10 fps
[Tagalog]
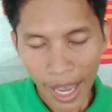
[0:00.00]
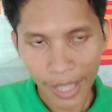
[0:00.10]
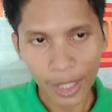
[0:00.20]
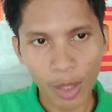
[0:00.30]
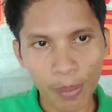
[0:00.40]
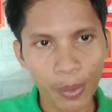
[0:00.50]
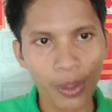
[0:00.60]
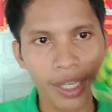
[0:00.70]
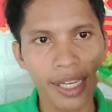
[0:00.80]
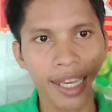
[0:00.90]
At ito po
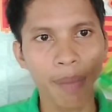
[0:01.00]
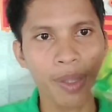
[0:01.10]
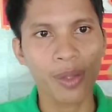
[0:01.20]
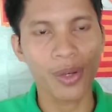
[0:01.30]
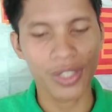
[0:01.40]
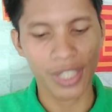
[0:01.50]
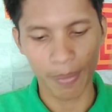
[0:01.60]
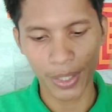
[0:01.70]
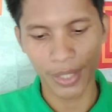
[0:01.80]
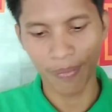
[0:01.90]
yung ginagamit kong
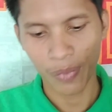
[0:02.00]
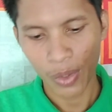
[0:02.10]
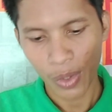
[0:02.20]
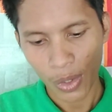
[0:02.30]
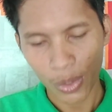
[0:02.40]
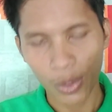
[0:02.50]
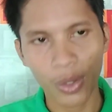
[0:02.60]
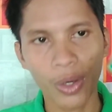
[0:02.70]
sabon. So,